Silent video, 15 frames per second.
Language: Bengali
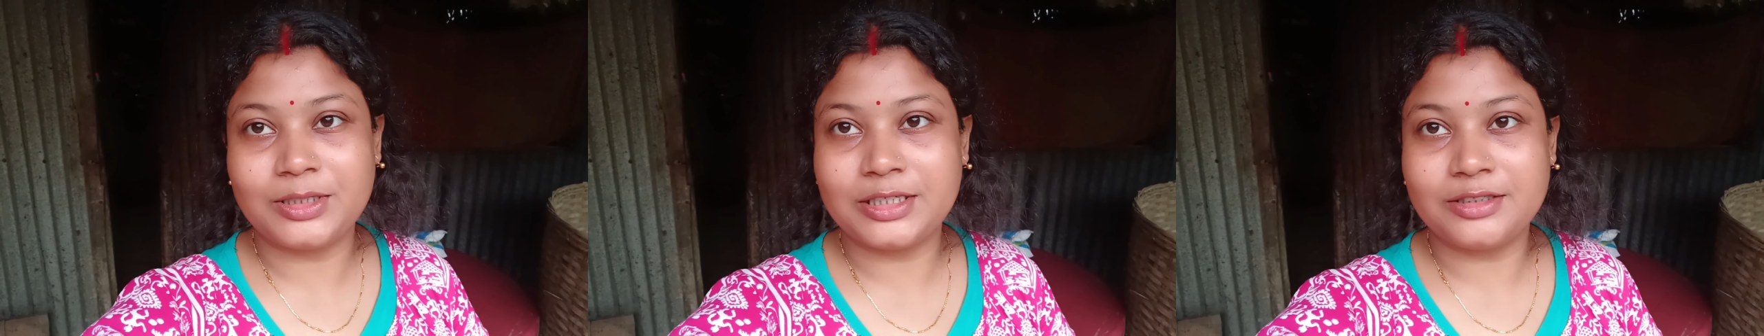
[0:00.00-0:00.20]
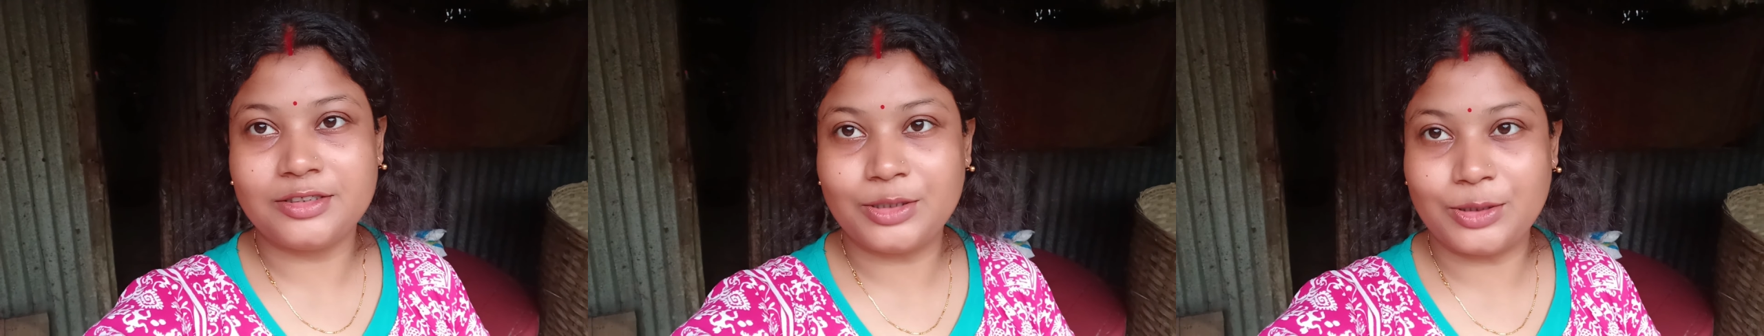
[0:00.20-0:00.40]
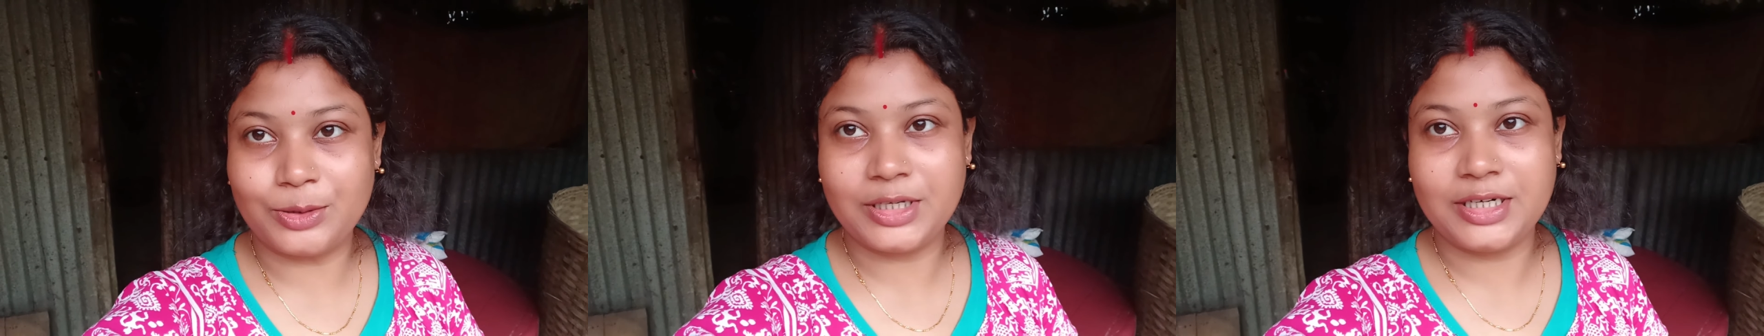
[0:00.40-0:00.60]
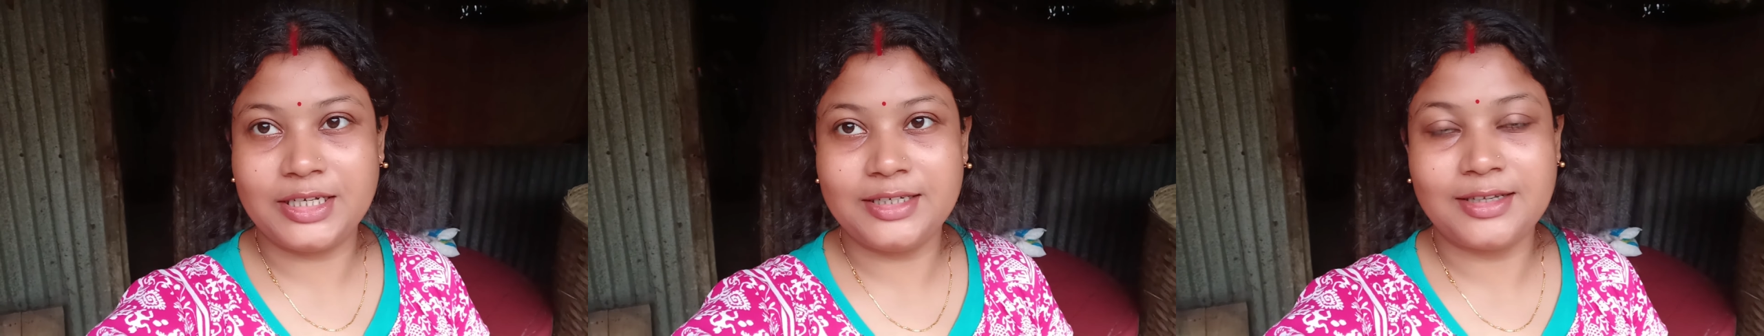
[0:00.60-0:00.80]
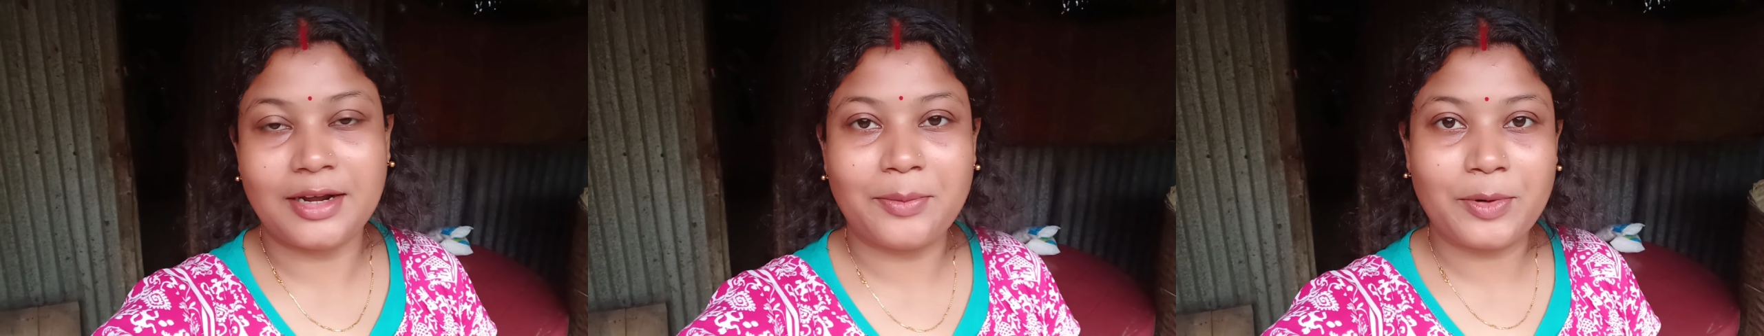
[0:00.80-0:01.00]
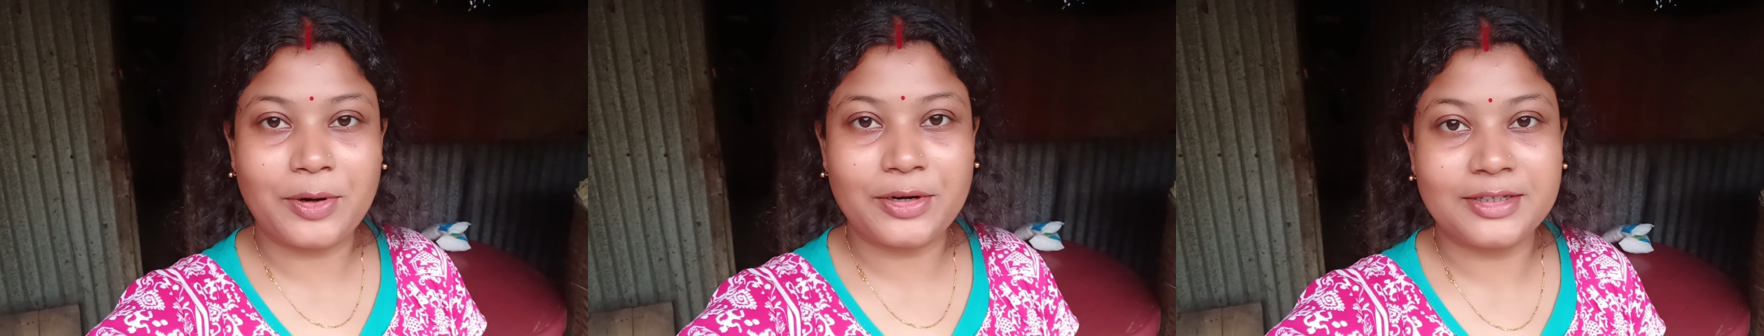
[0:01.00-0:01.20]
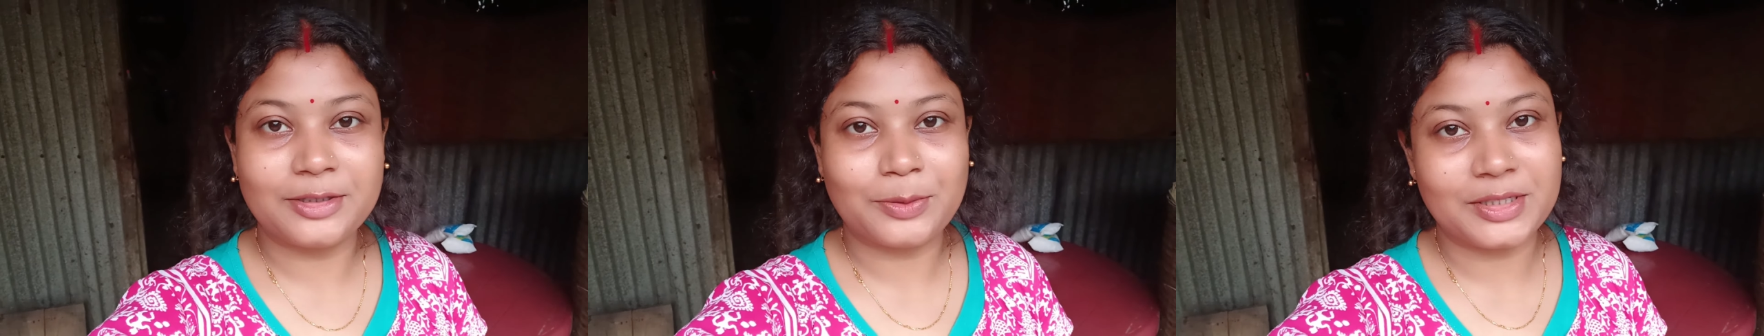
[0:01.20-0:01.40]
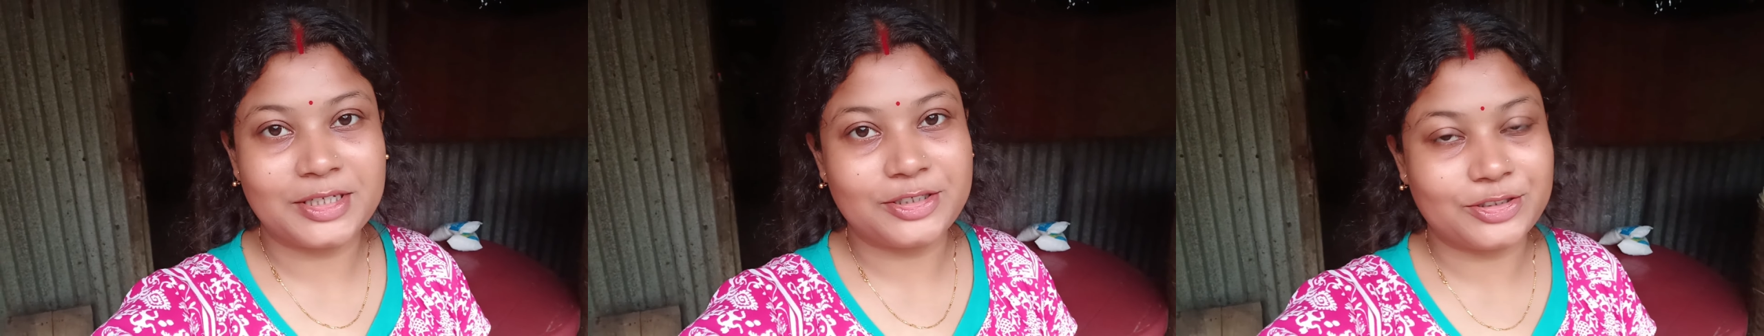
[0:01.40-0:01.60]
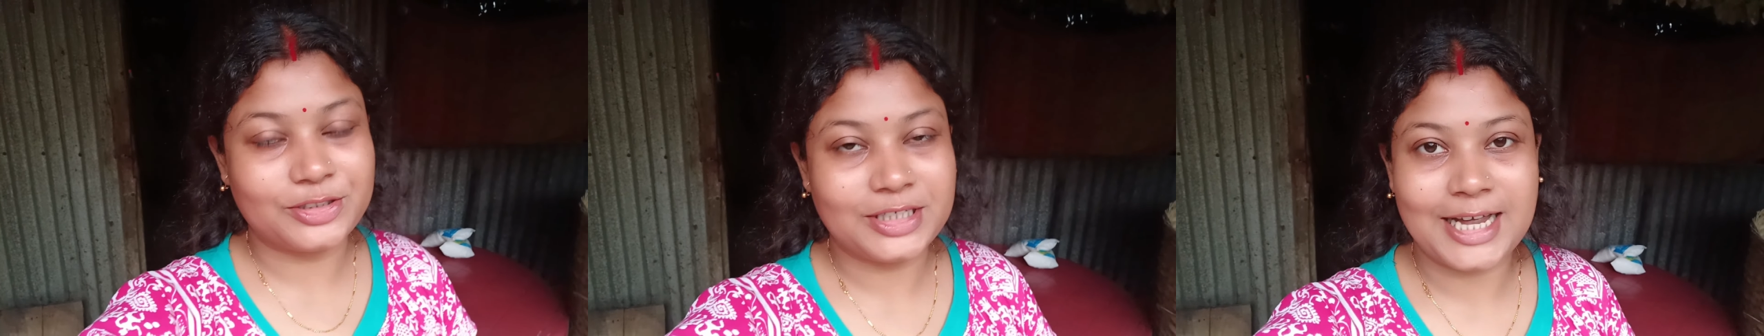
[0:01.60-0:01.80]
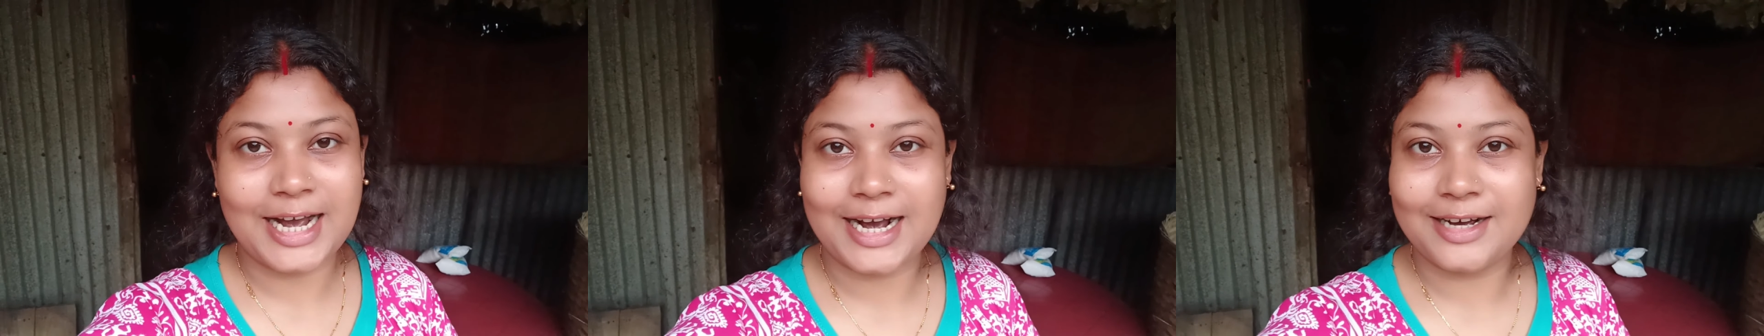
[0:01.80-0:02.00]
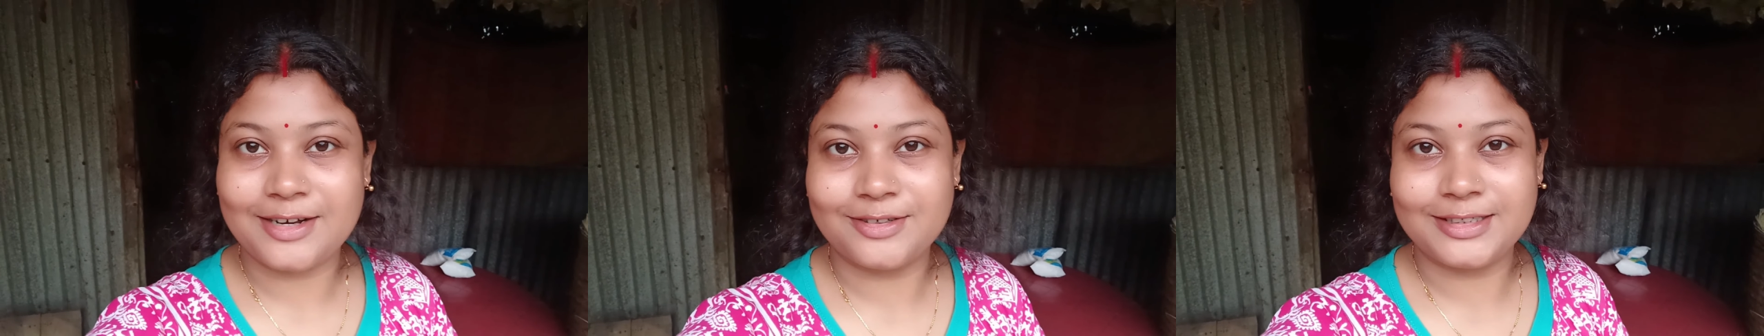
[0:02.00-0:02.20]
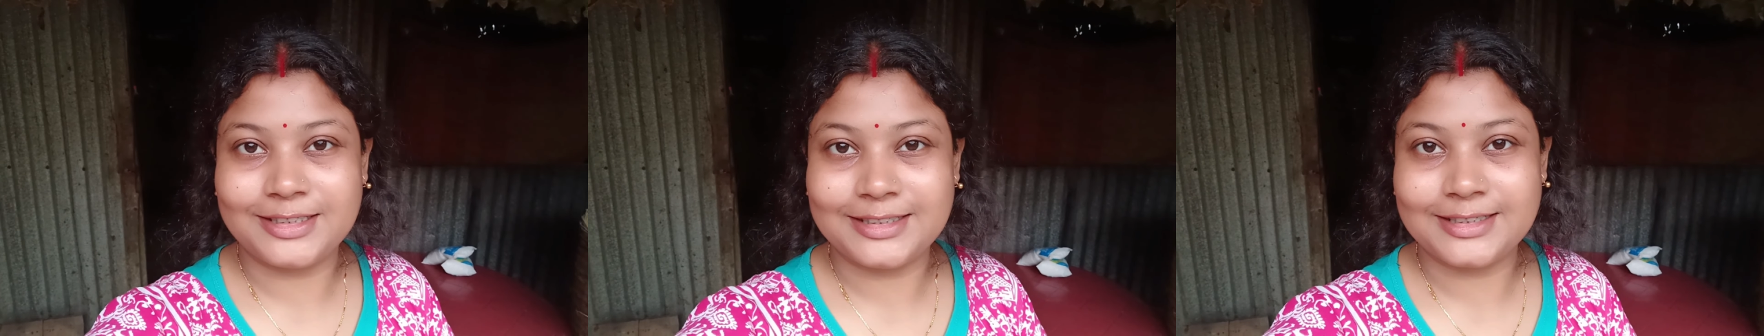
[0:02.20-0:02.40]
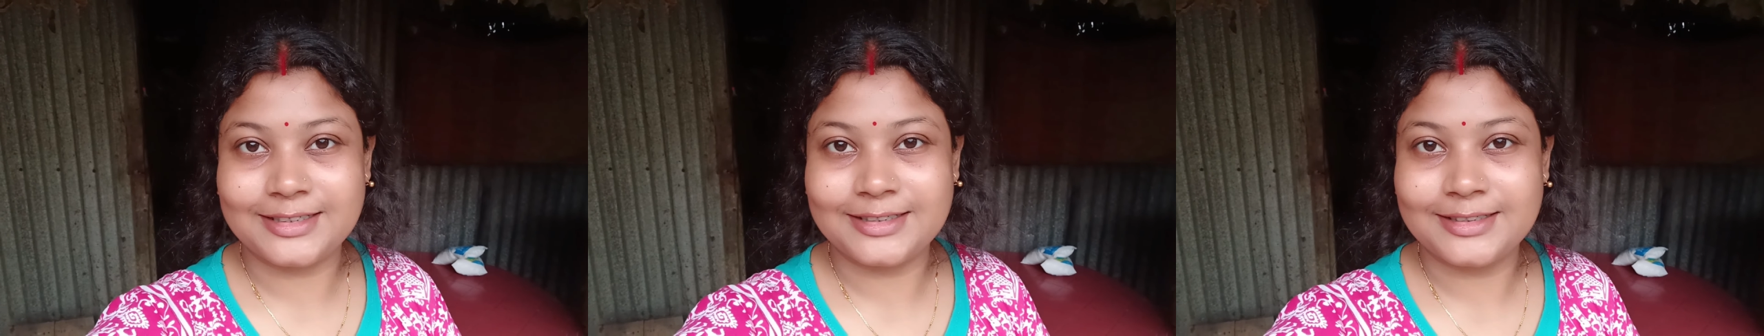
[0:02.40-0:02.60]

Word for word: লাঞ্চ করে নিই তারপর তোমাদের সঙ্গে দেখা হচ্ছে